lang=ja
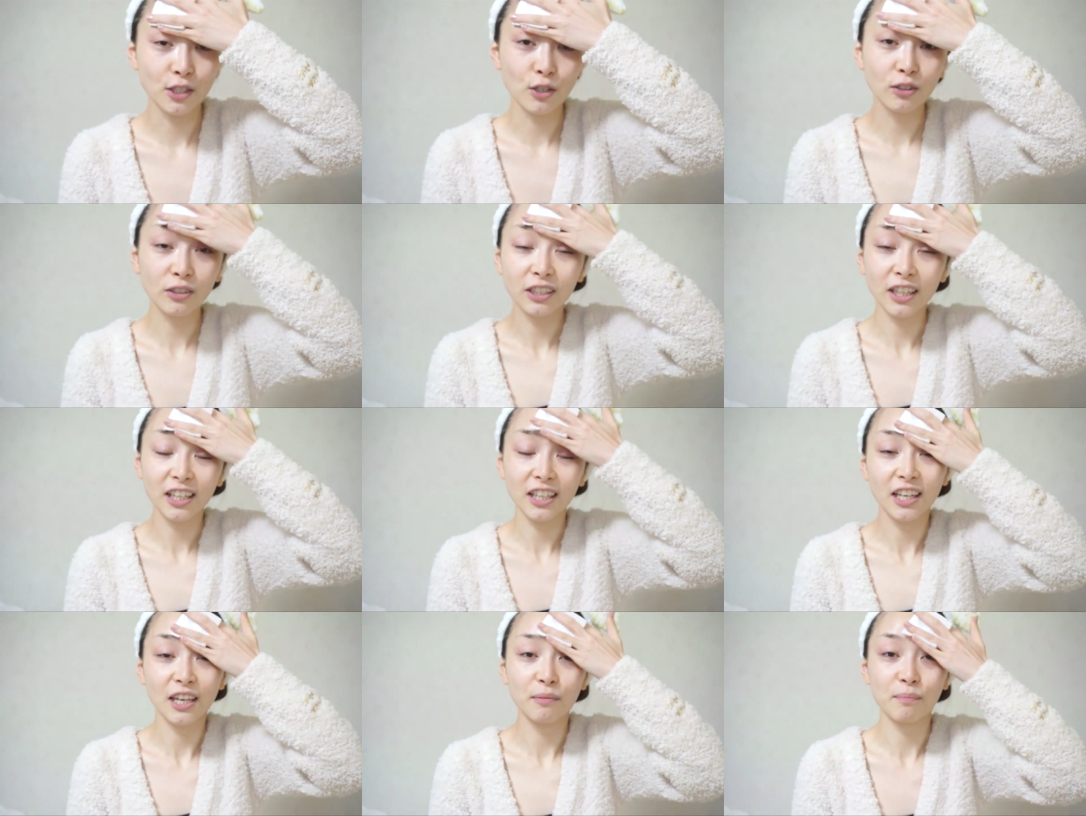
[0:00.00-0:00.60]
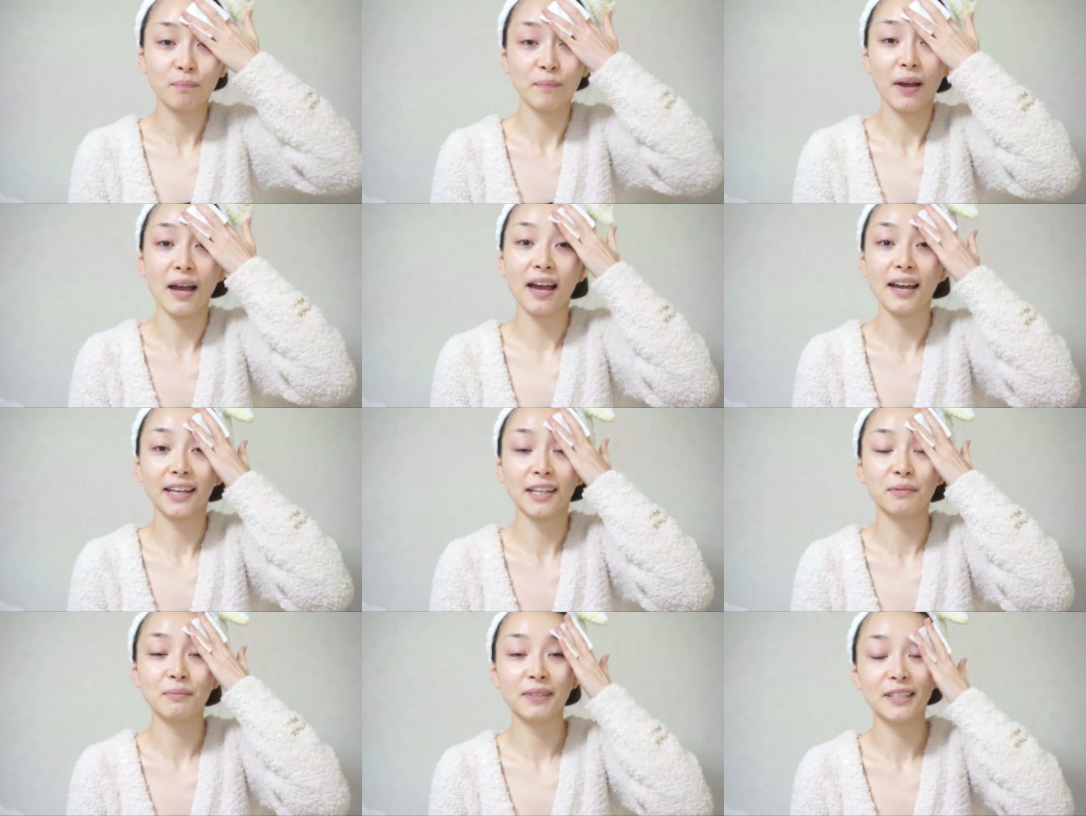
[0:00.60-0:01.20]
そんなにいっぱ
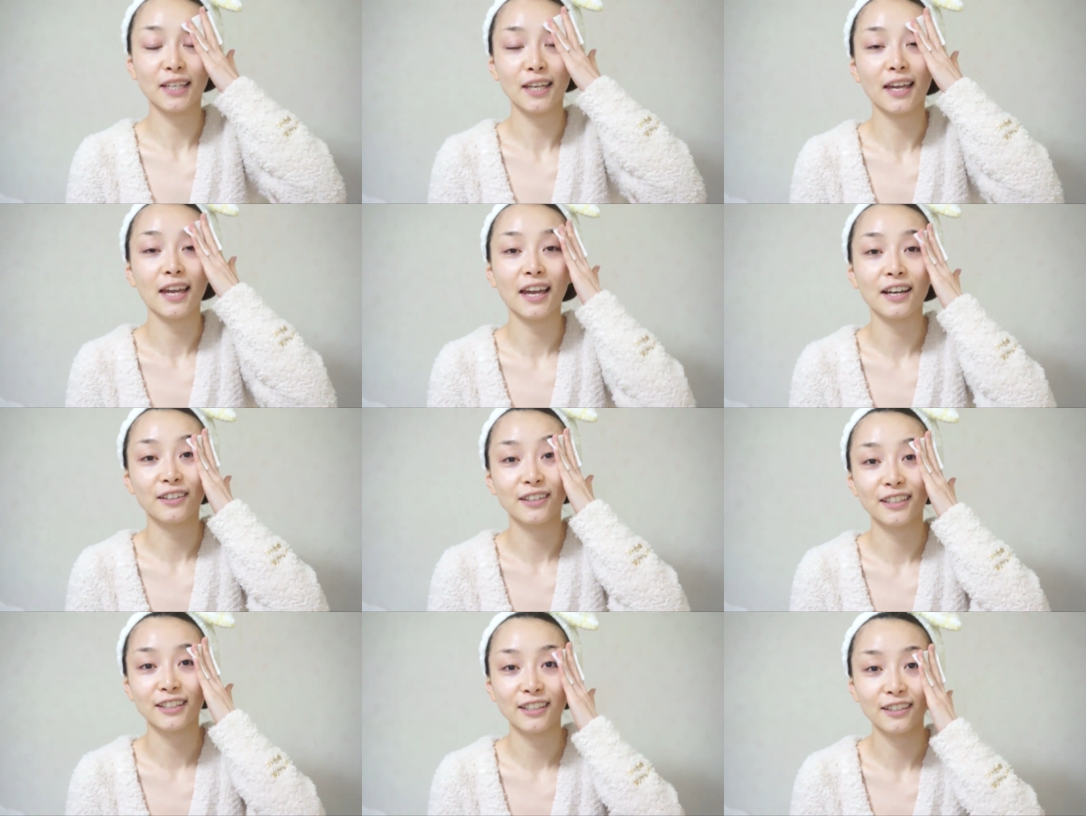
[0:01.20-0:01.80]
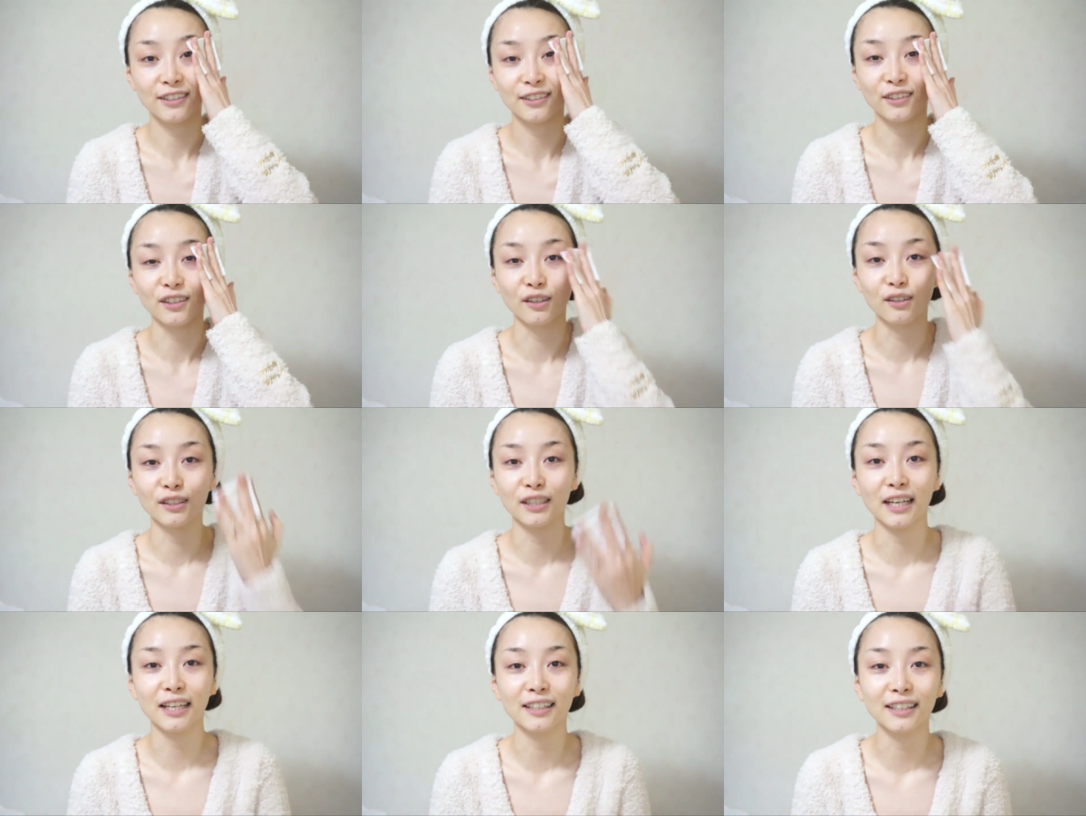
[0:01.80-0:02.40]
い見てくれてる人
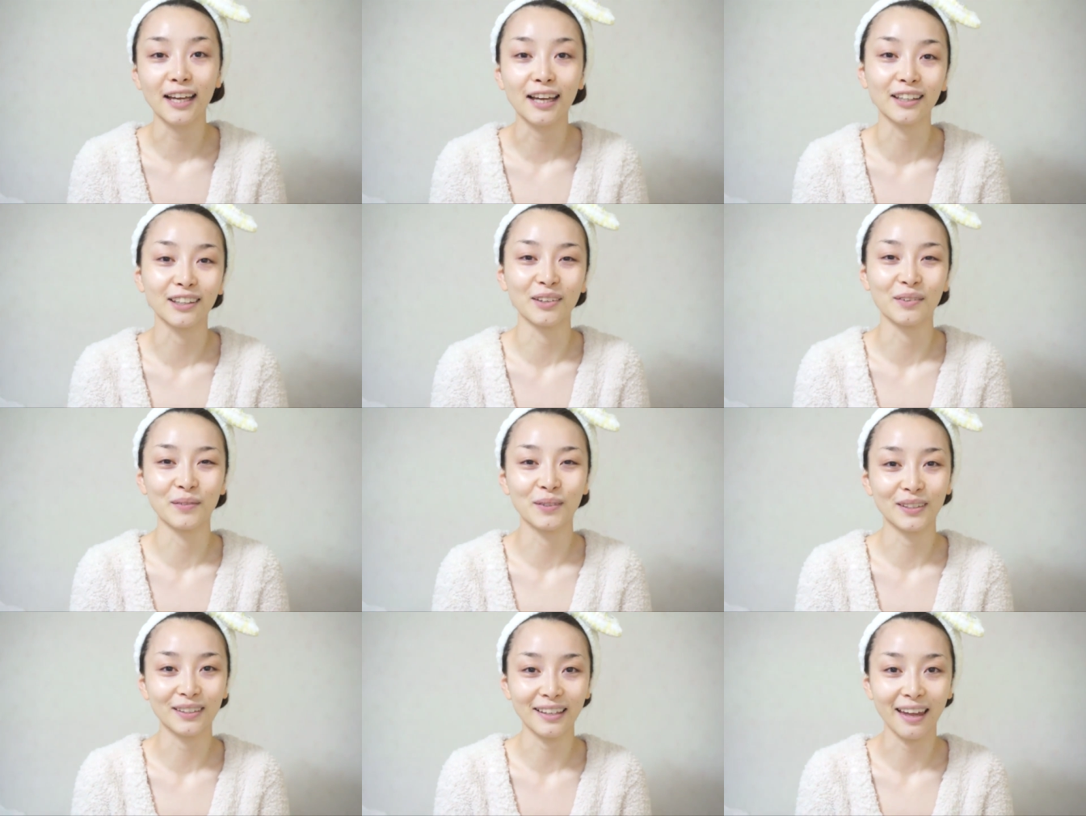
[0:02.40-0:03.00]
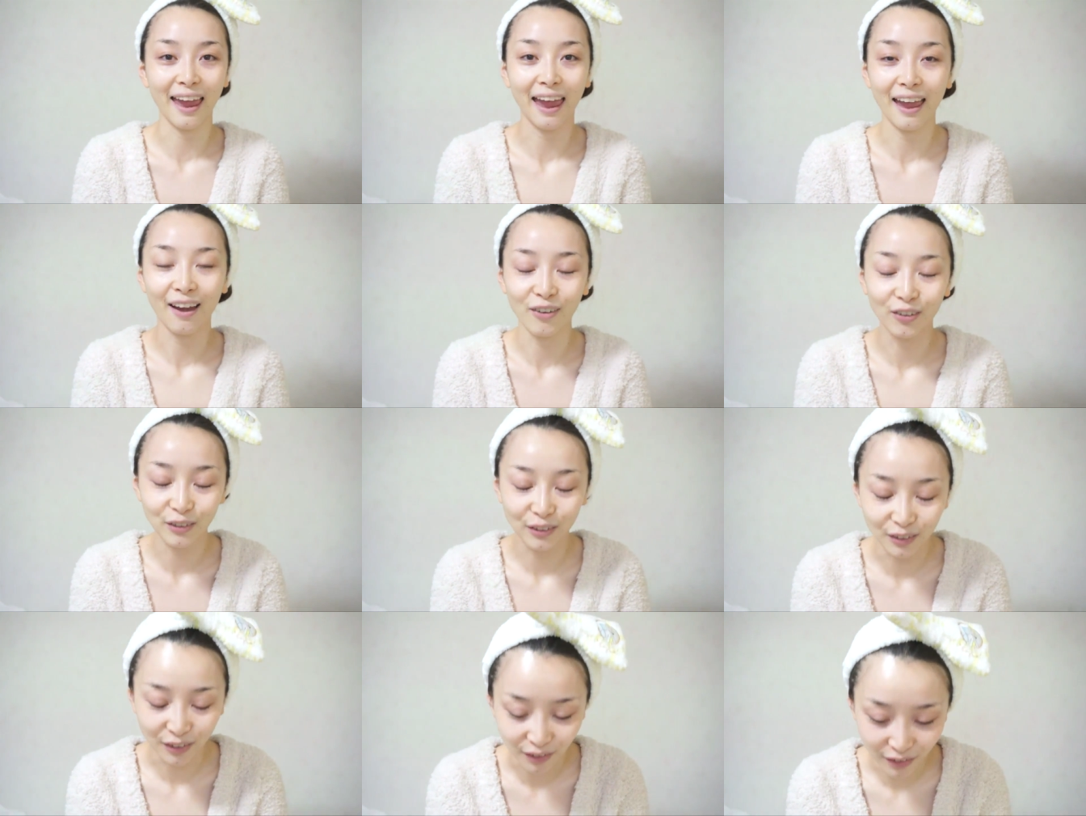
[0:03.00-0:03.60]
いたんだと思って、
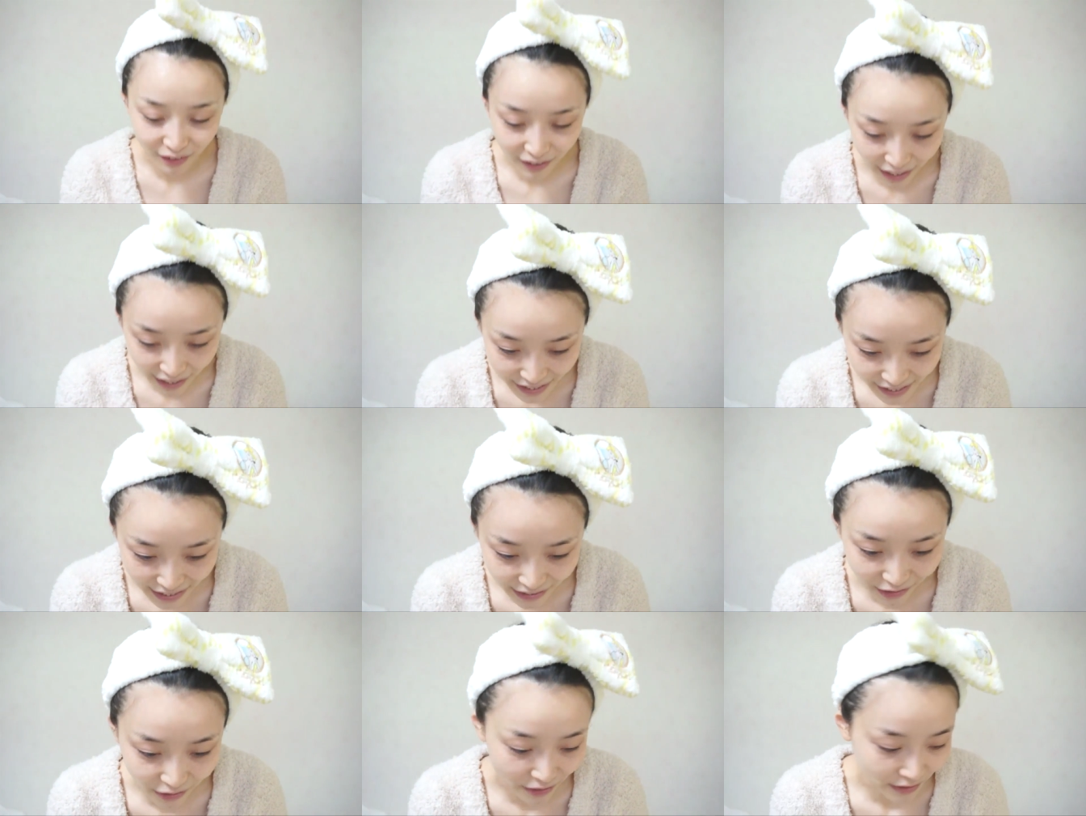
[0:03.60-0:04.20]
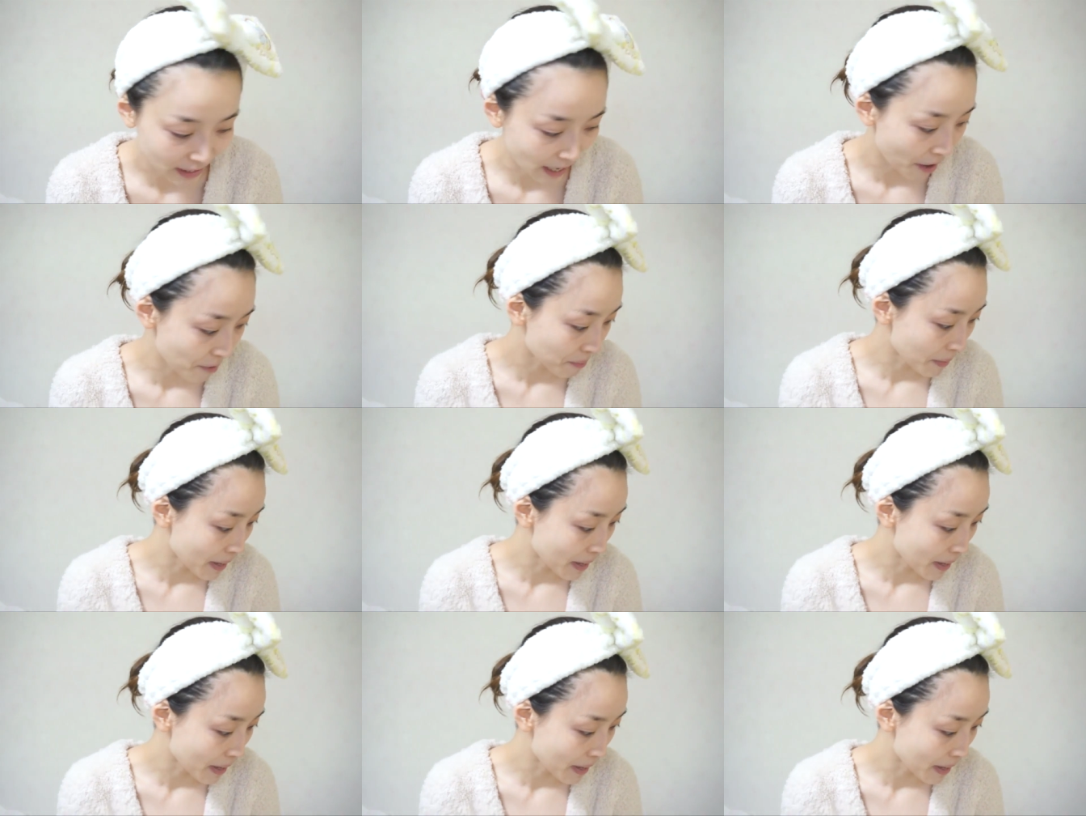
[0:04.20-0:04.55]
本当ありがとうござい